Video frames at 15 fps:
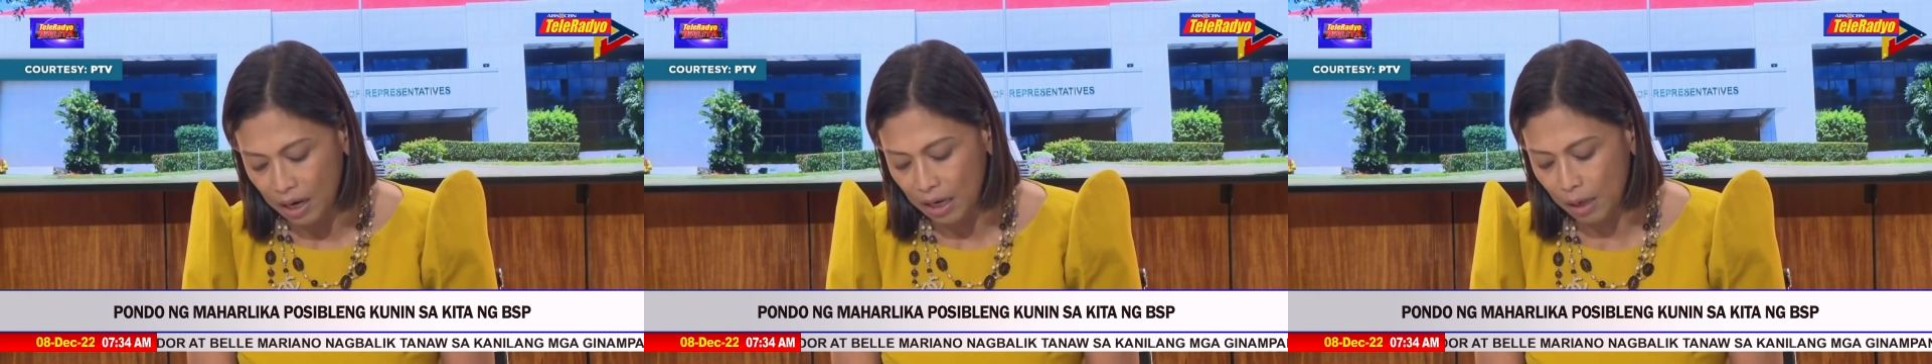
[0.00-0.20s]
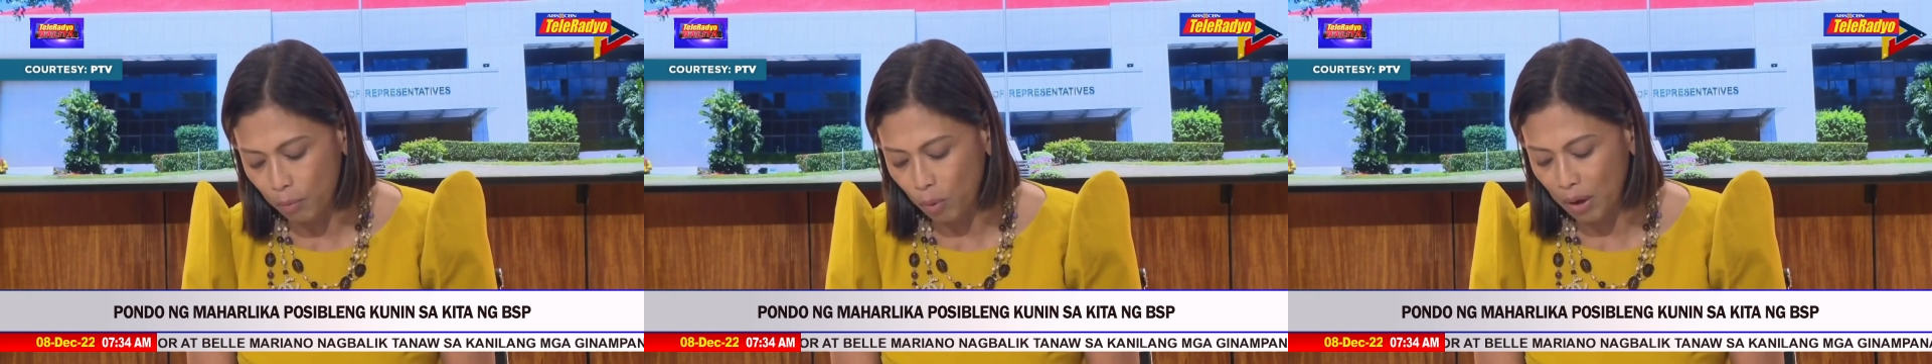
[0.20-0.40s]

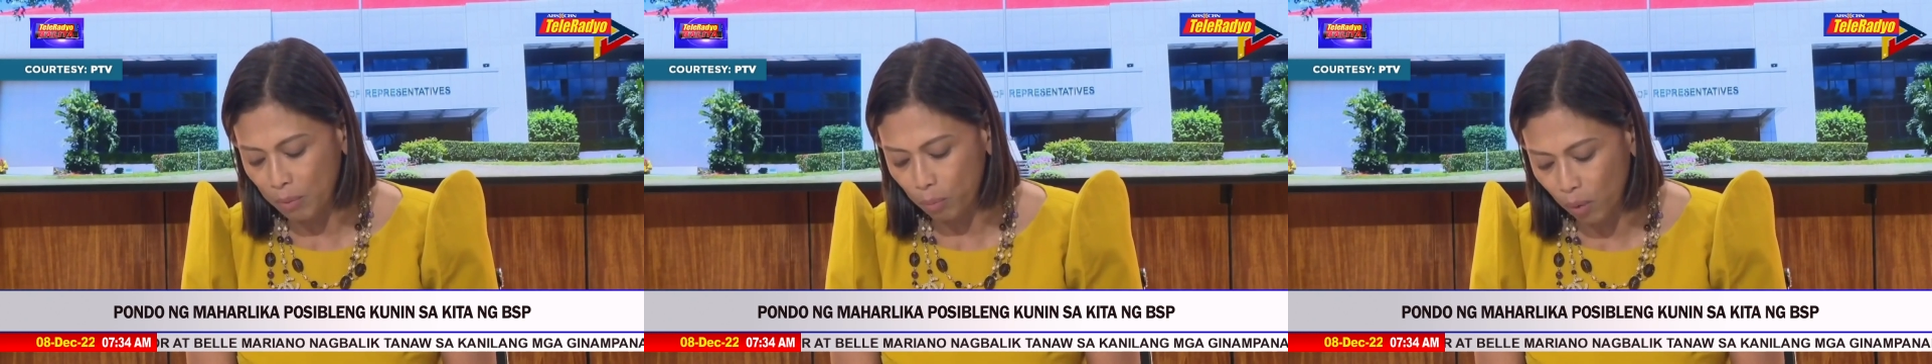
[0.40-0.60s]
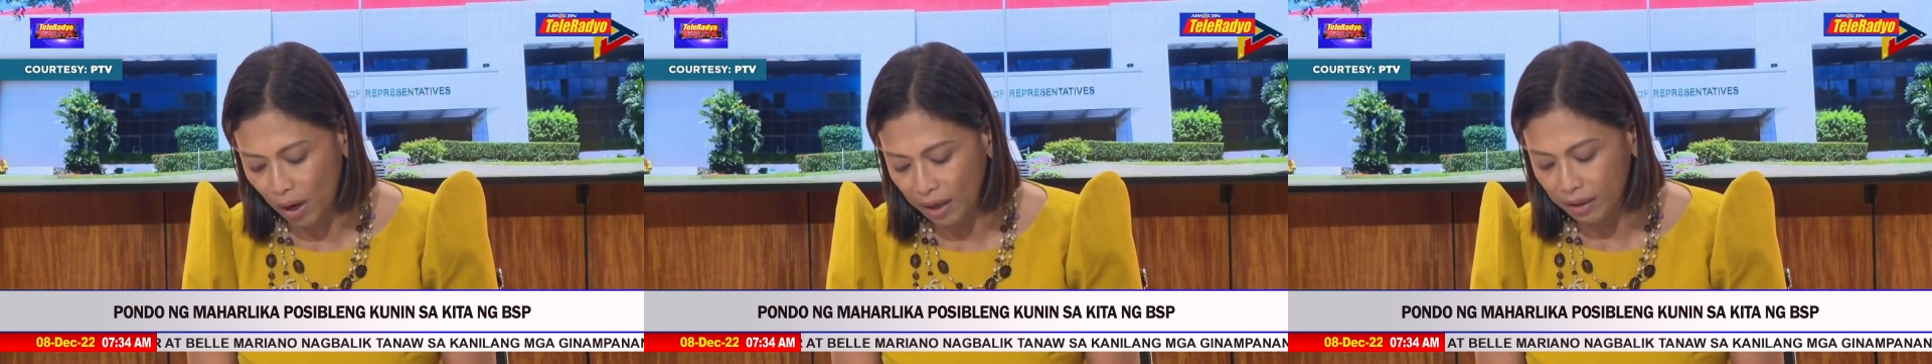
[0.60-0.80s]
na
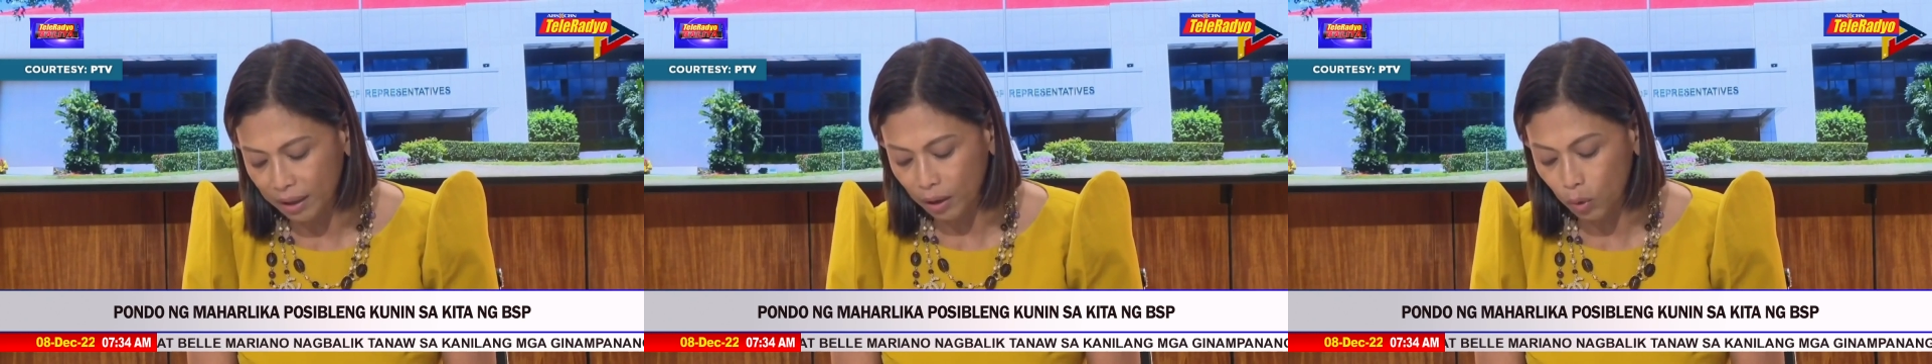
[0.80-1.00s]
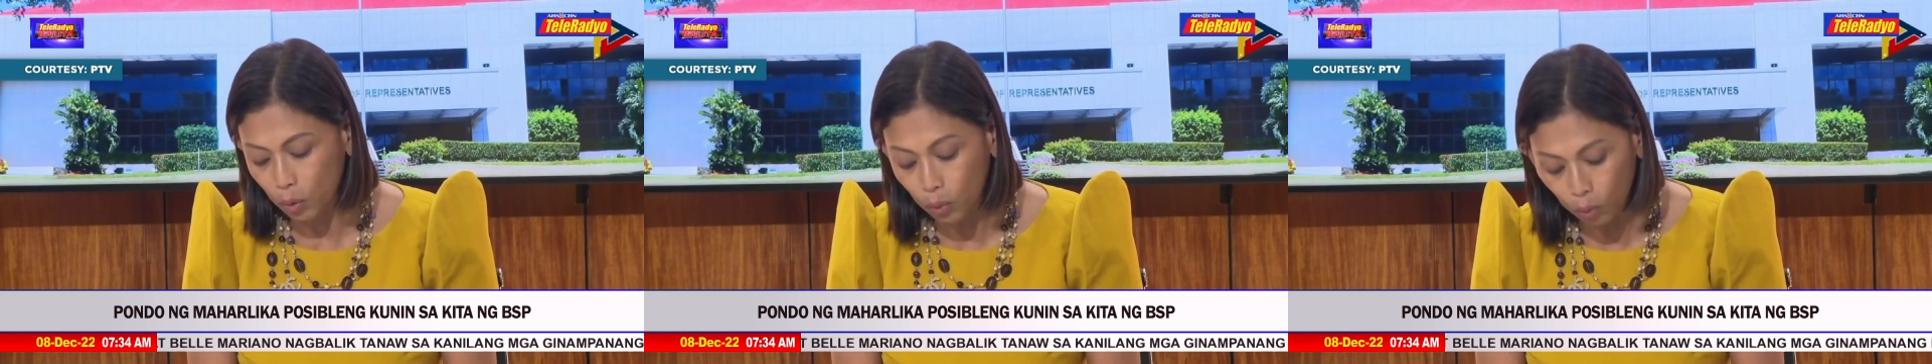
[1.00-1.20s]
buwan-buwang
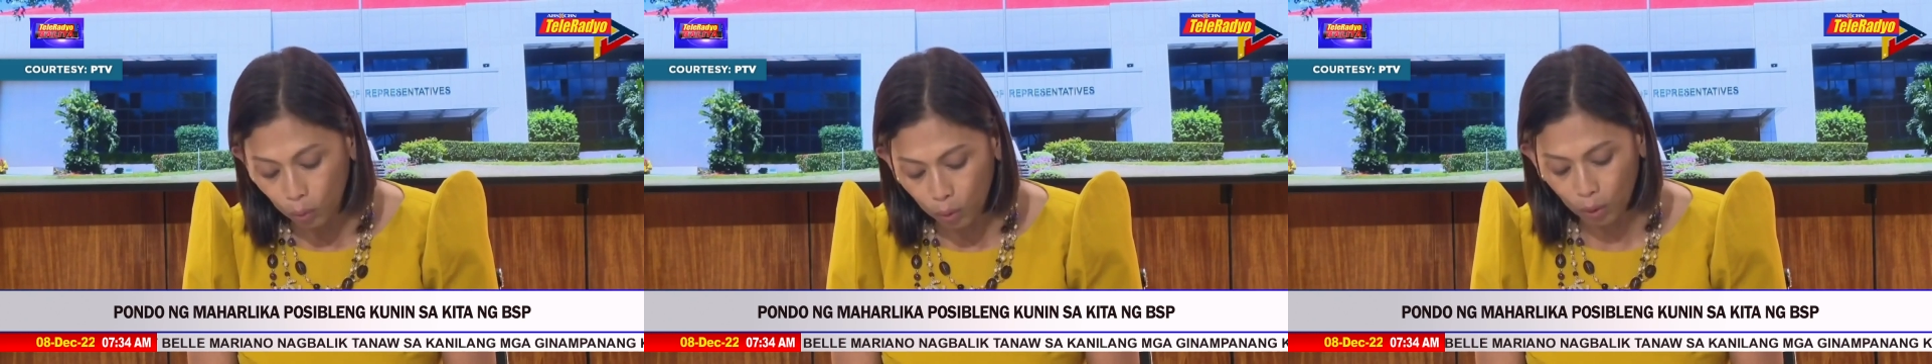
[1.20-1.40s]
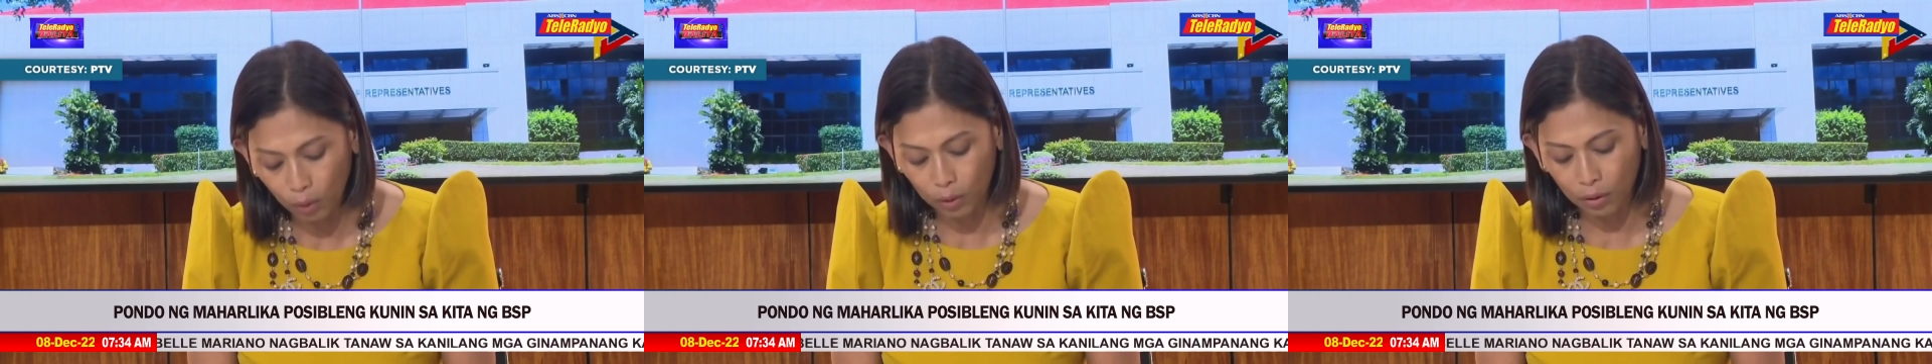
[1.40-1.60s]

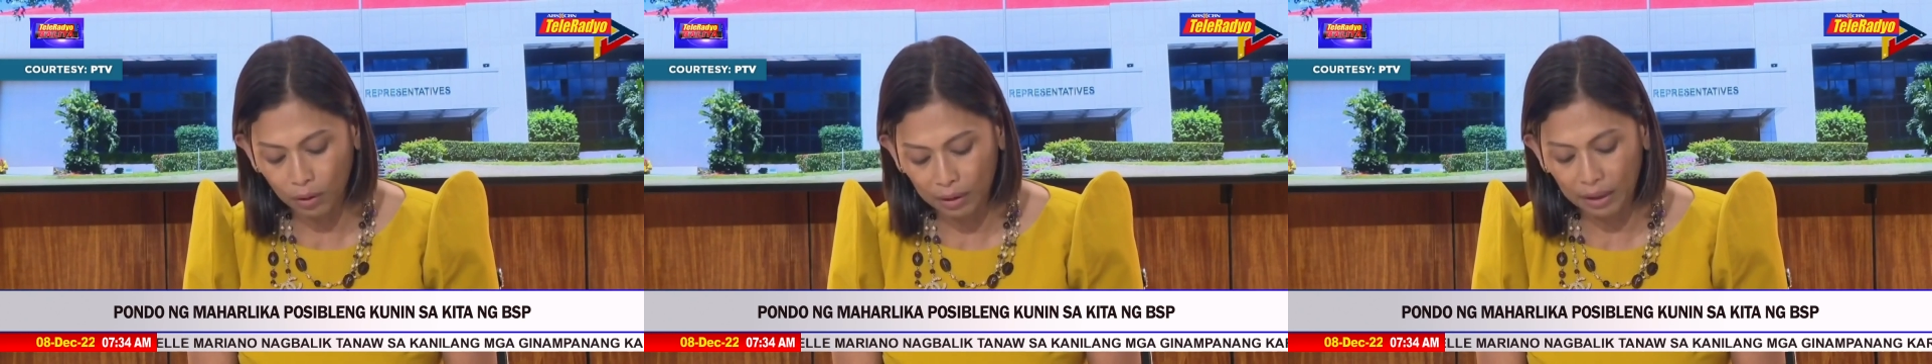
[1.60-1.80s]
naghuhulog